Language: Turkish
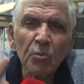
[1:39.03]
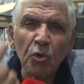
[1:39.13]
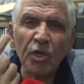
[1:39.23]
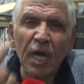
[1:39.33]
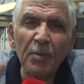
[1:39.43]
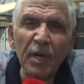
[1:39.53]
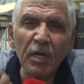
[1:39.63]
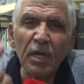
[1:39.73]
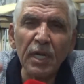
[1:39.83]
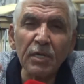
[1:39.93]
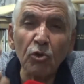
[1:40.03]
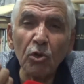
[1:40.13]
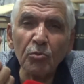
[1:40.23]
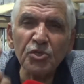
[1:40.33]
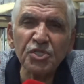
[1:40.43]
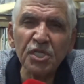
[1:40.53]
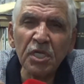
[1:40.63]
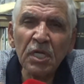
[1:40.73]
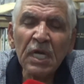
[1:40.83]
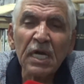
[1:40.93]
Bugün Amerikan
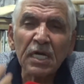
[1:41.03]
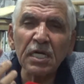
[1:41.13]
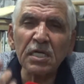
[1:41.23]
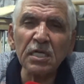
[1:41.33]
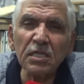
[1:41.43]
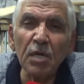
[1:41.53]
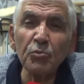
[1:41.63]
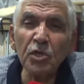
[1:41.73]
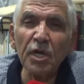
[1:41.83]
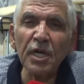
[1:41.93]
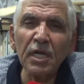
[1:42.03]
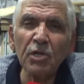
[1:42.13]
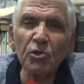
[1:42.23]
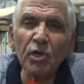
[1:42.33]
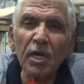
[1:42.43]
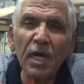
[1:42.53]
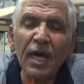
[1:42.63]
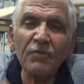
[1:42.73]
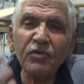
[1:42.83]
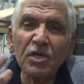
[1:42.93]
ekonomisi 40 yıldan bu yana ilk
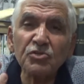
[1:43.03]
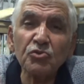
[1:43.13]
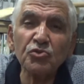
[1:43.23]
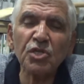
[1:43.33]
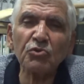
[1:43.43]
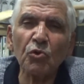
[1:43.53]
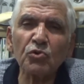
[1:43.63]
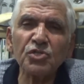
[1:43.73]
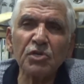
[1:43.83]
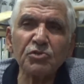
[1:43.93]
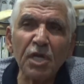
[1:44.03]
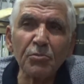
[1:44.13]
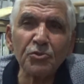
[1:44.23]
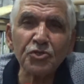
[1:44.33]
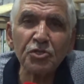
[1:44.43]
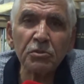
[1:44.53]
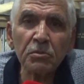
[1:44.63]
olarak enflasyon yüzde dokuza yükselmiş.